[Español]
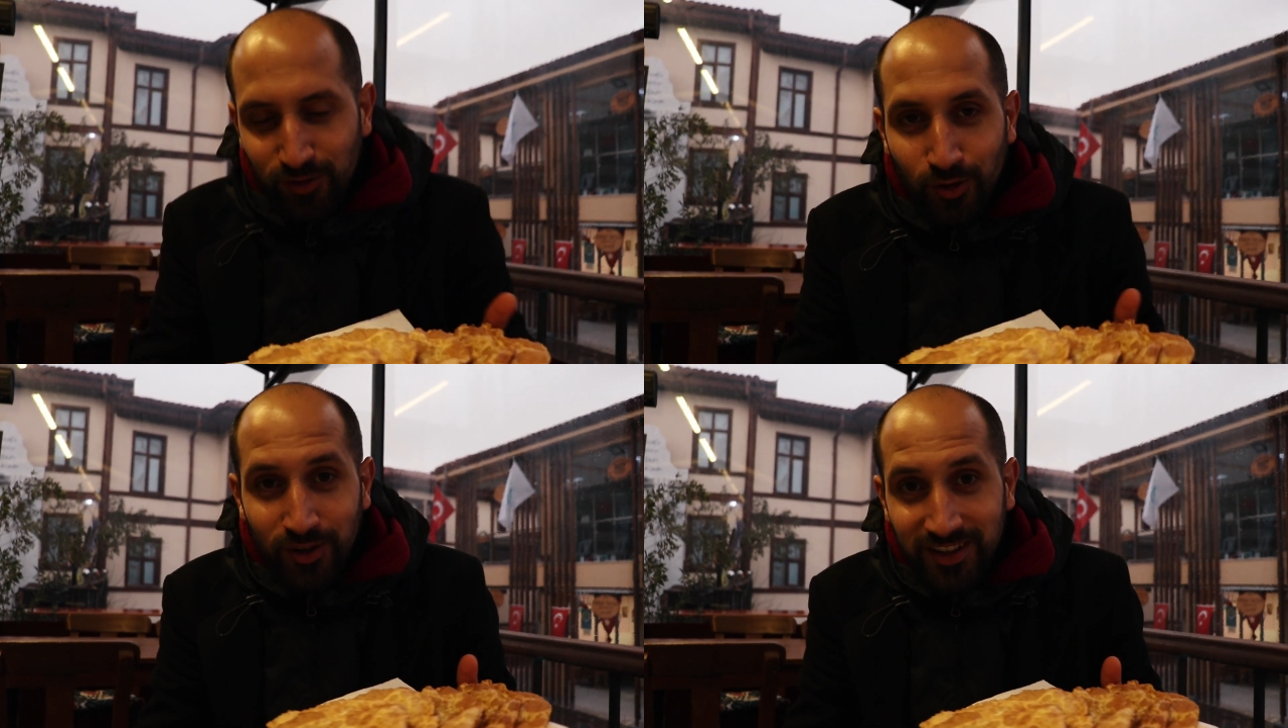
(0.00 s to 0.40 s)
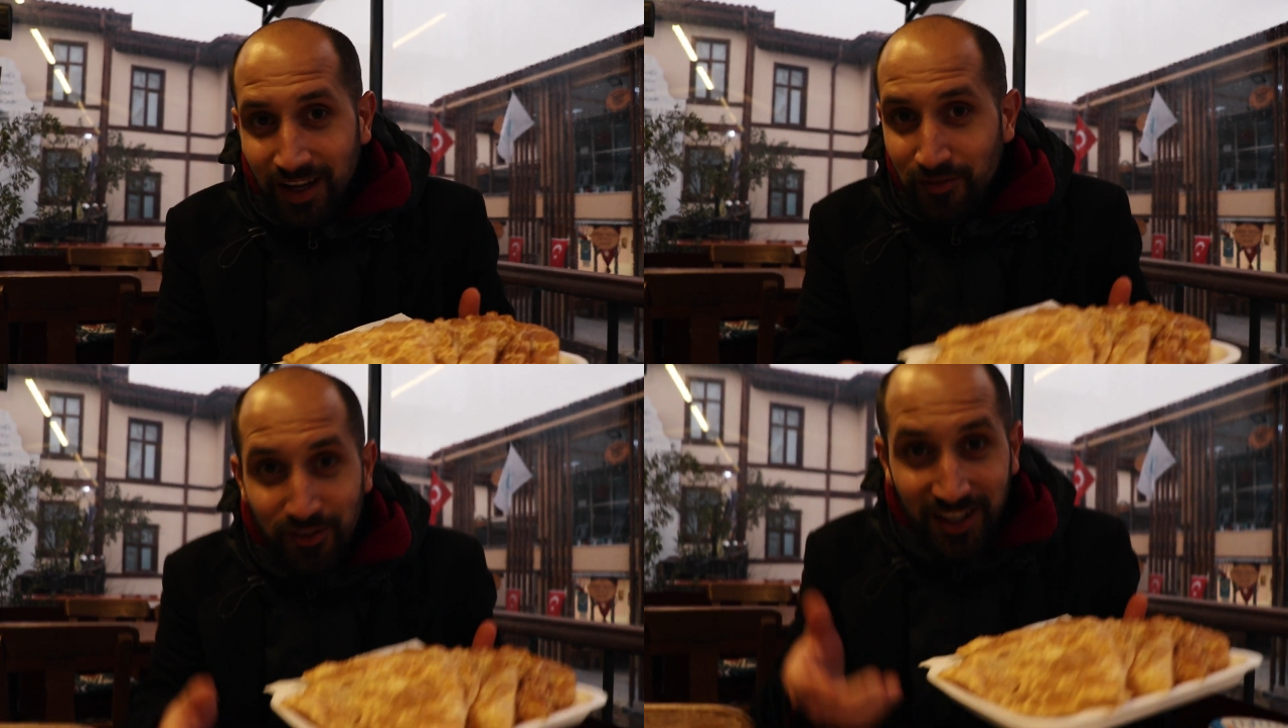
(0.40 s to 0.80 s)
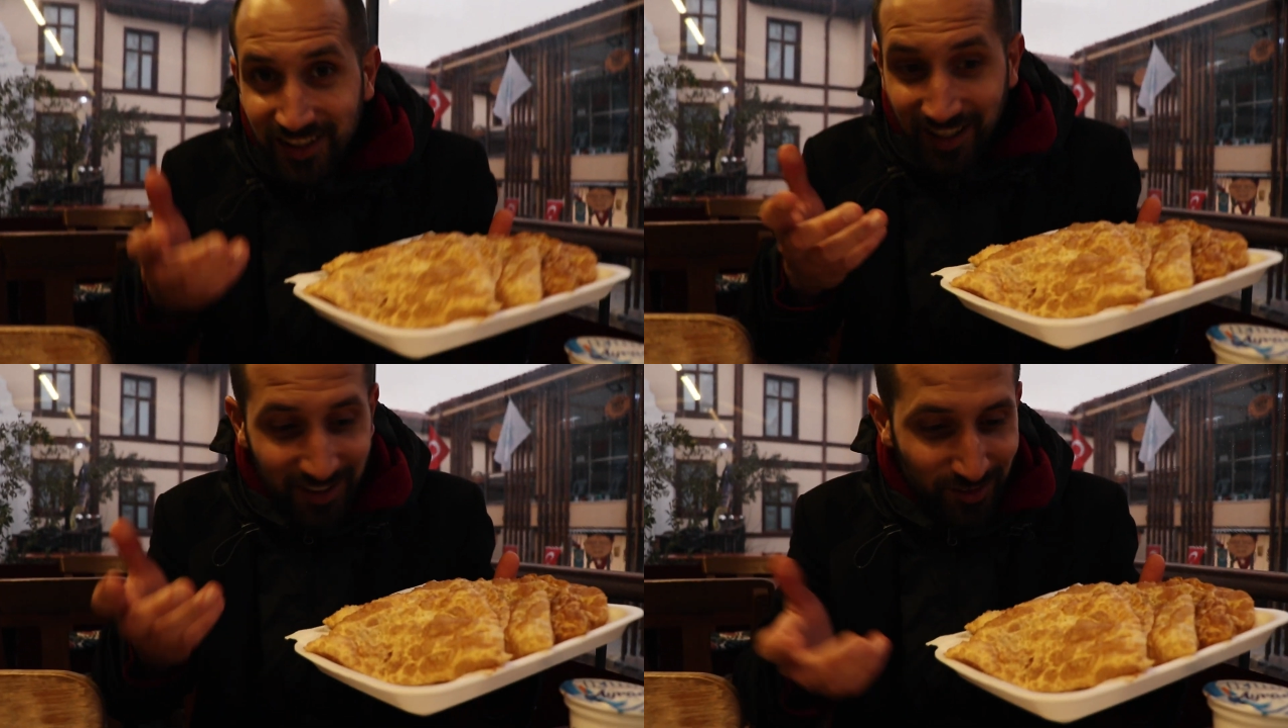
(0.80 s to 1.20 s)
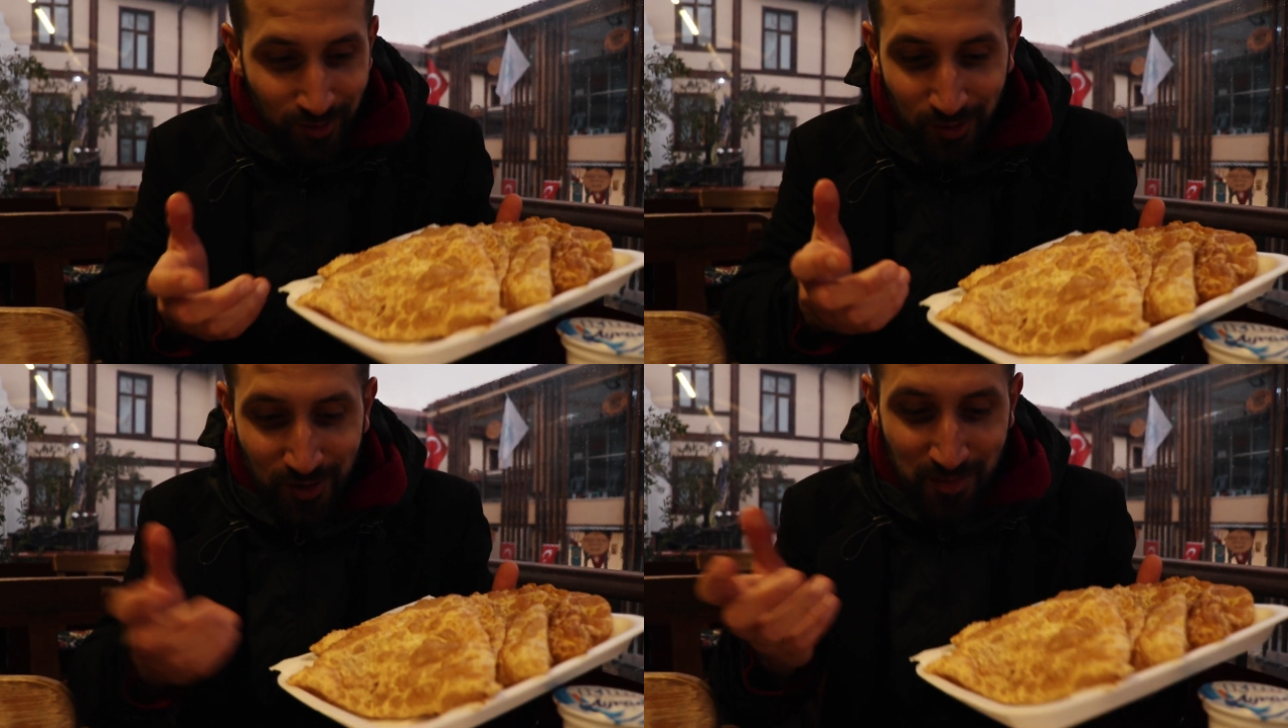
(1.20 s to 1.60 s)
tortas fritas
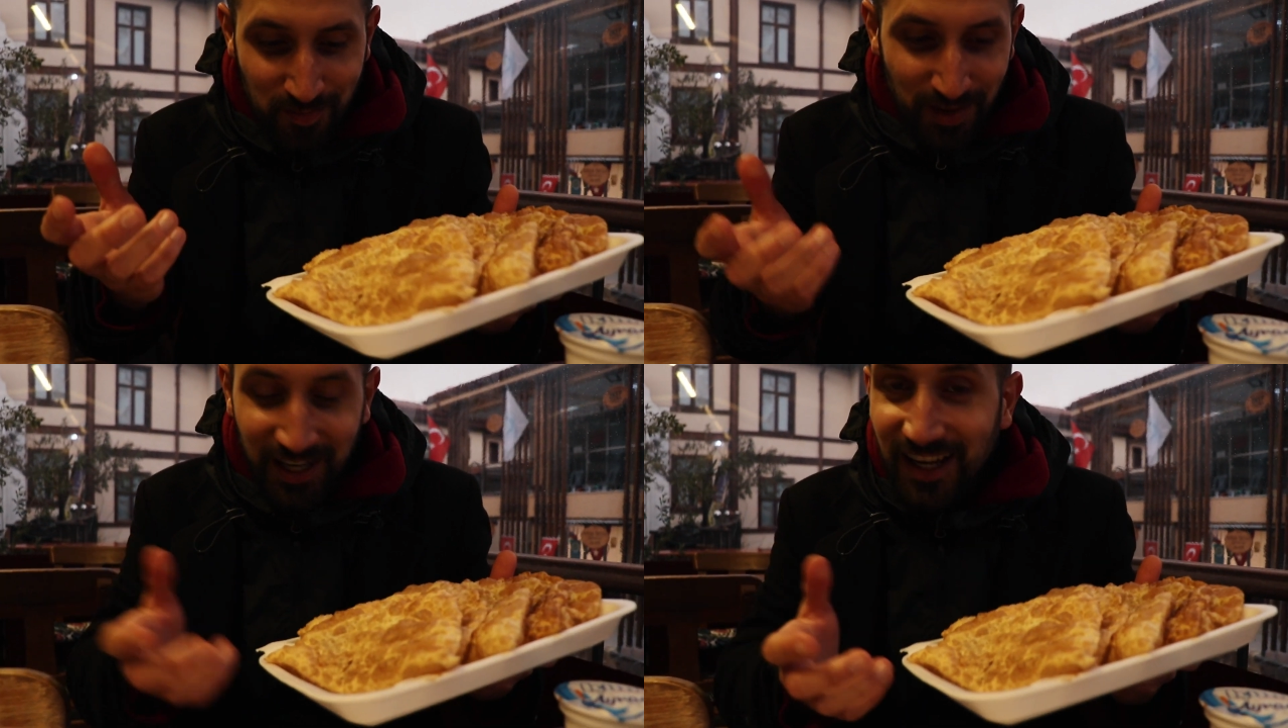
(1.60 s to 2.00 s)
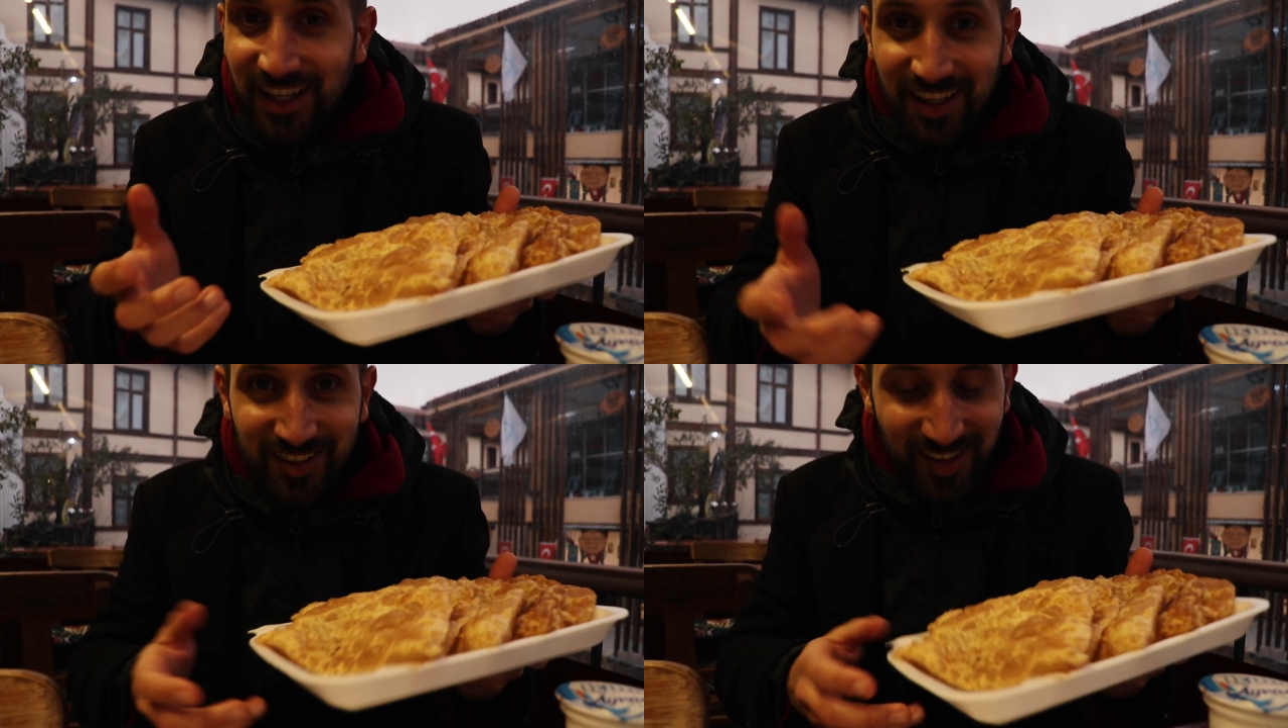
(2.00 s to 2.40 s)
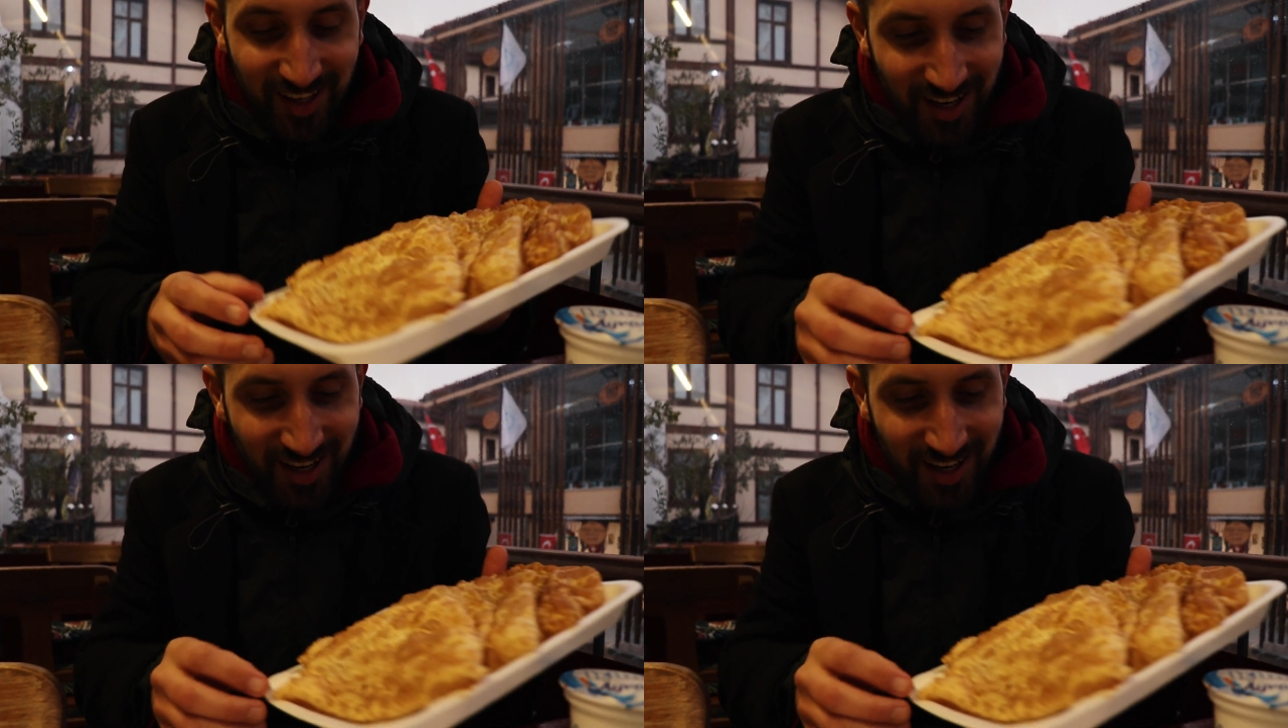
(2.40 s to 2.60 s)
o empanadas